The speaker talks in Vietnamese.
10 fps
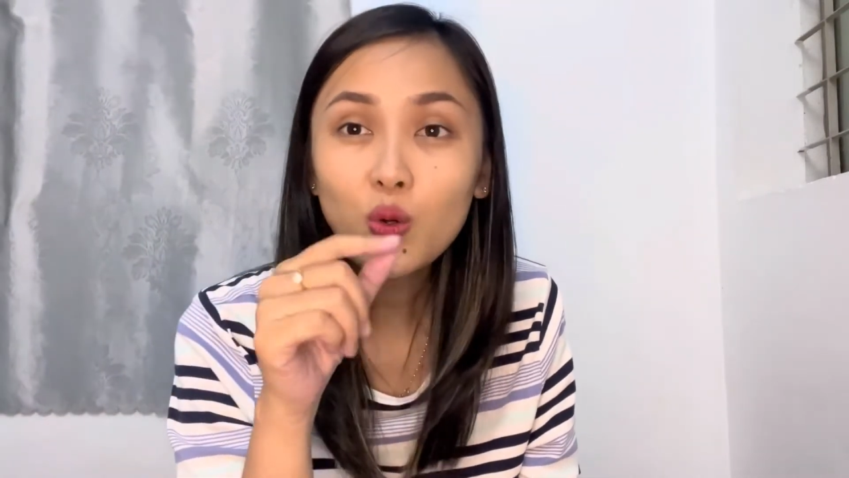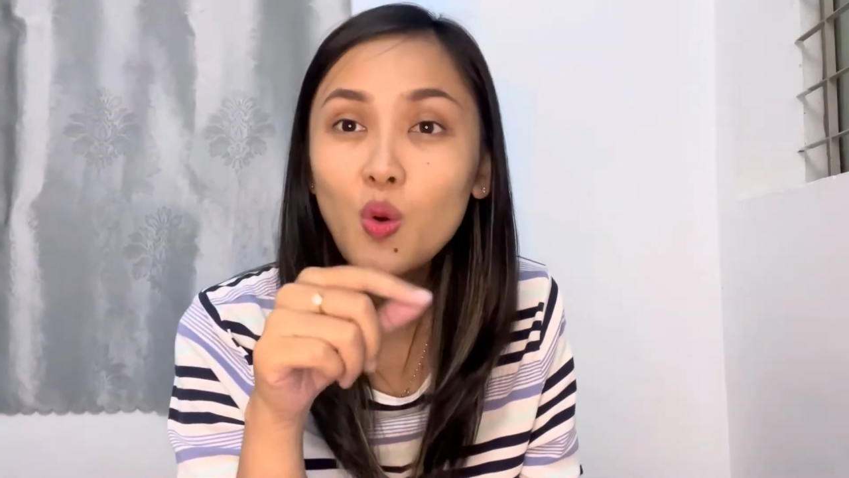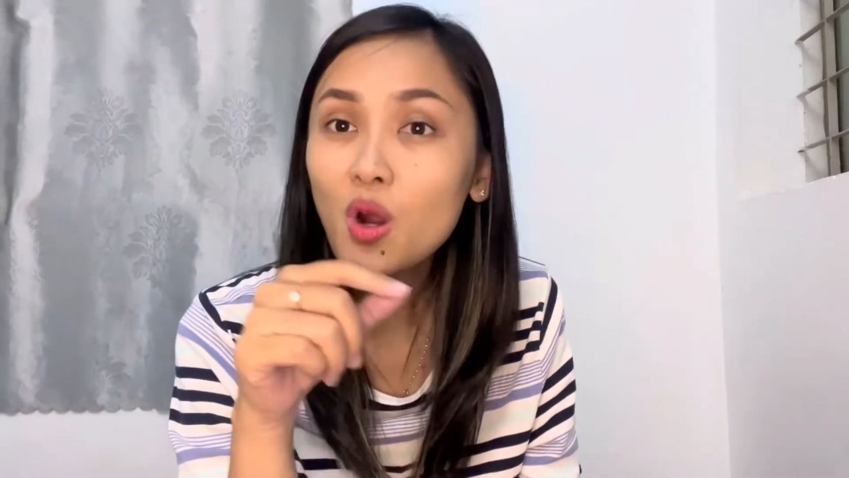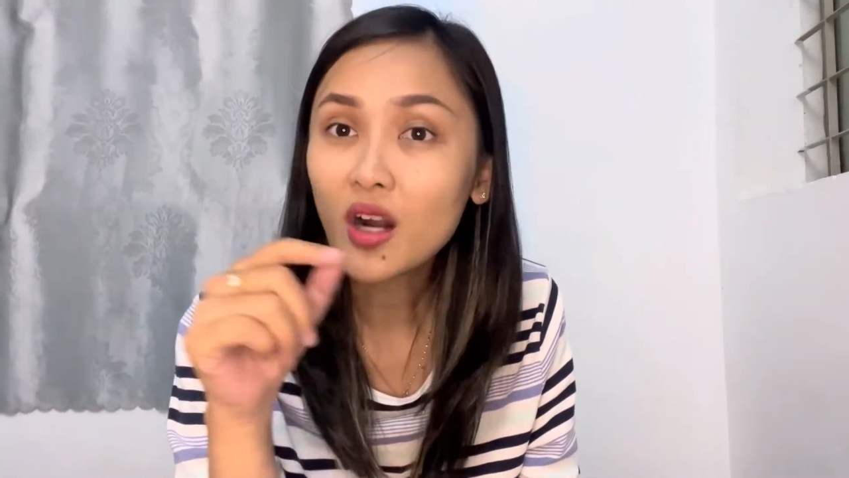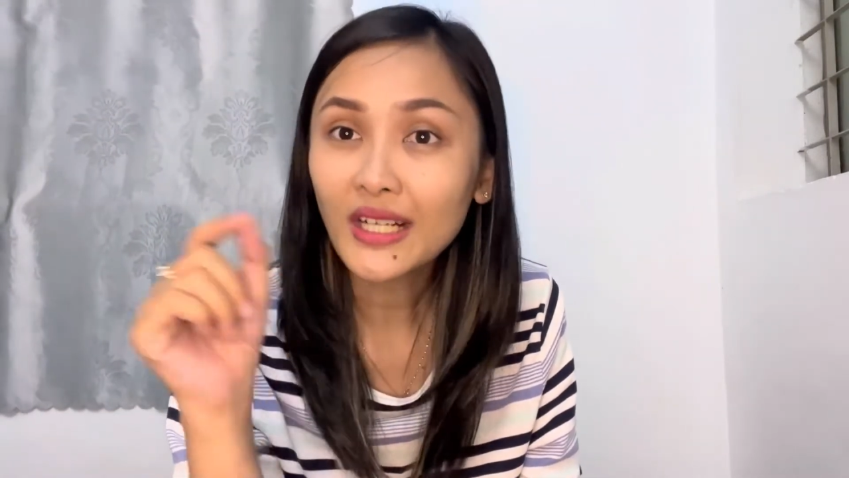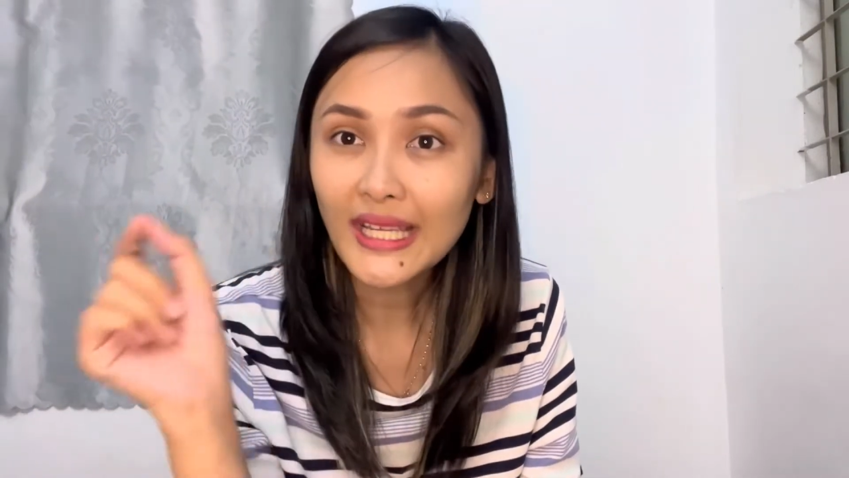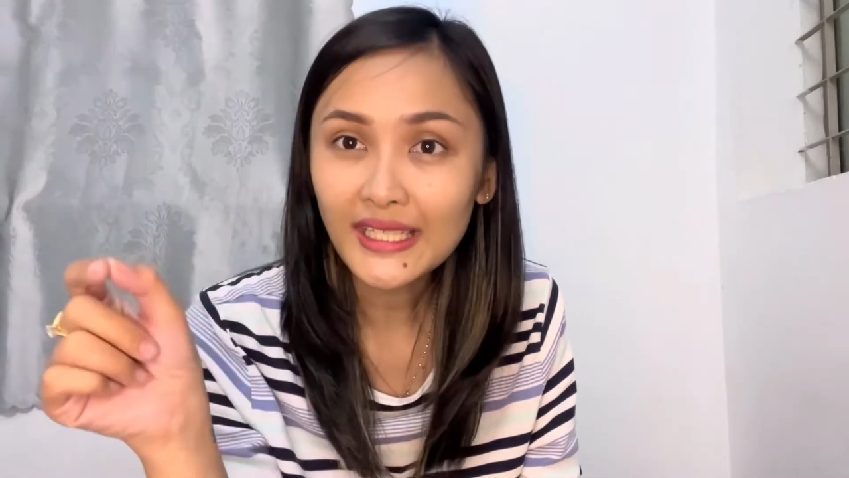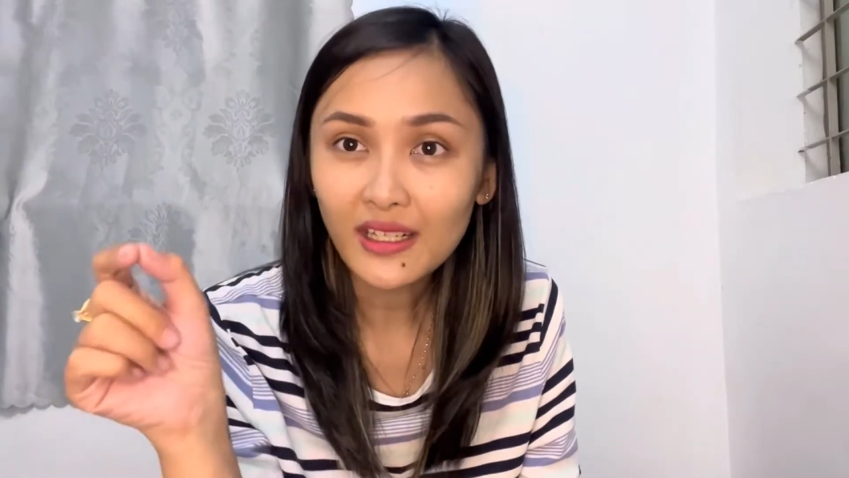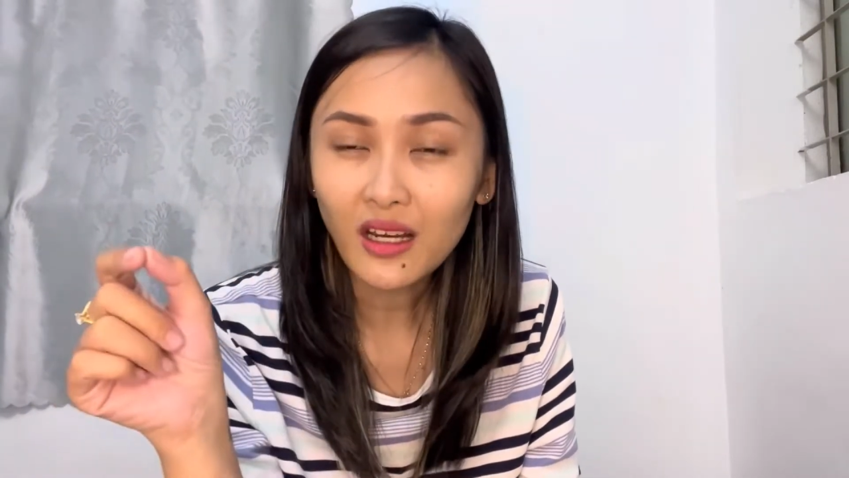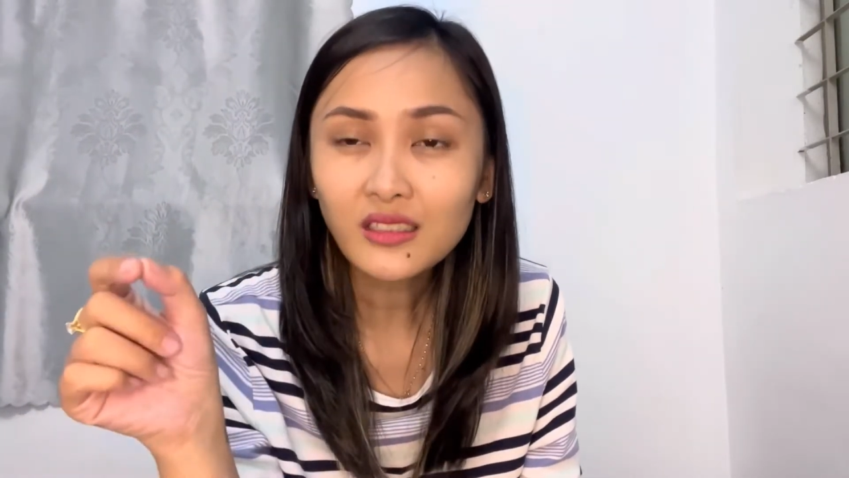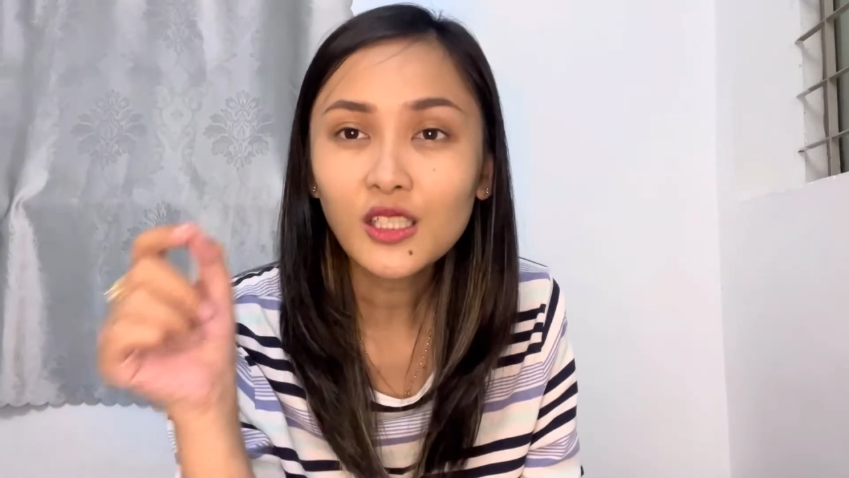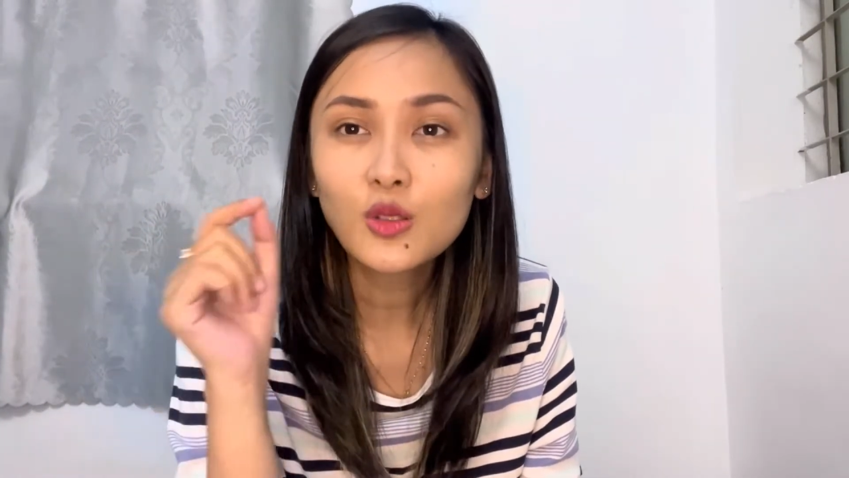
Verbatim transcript: cua gần đây gì đó thì